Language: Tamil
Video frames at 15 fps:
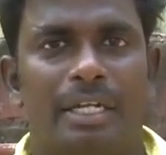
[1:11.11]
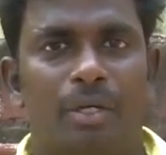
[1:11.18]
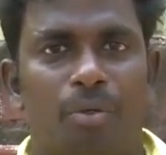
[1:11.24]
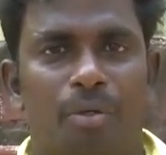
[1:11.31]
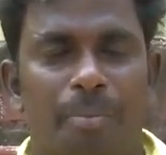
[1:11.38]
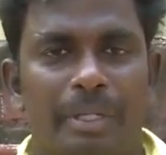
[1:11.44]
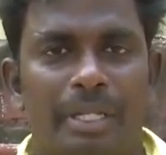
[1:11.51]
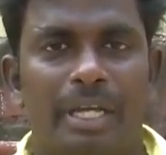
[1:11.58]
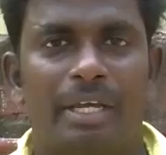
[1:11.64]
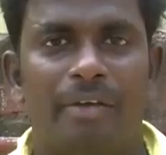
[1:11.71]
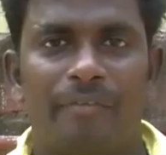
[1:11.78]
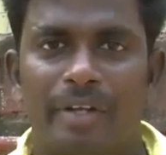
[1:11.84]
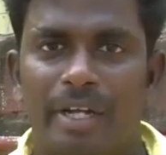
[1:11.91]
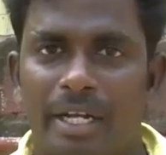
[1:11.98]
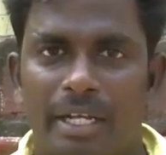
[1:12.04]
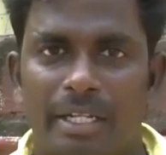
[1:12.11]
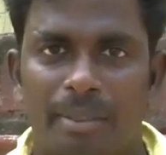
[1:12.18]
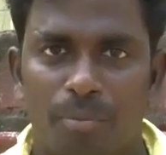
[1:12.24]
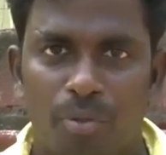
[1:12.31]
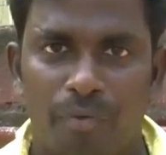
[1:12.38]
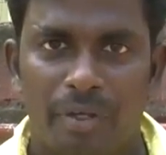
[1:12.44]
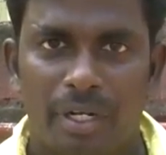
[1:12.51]
எனக்கு ஒரு பெரிய கிஃப்ட் என்ன
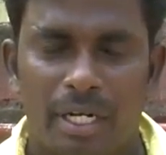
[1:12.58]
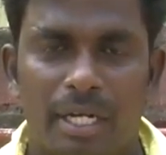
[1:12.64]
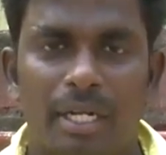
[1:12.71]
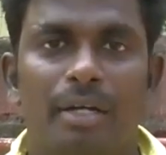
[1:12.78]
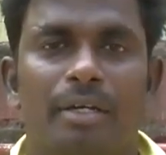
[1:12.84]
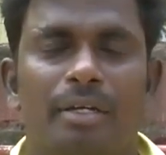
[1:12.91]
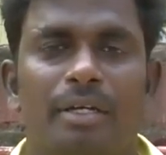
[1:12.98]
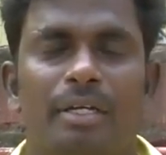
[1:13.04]
இந்த மூவிலன்னா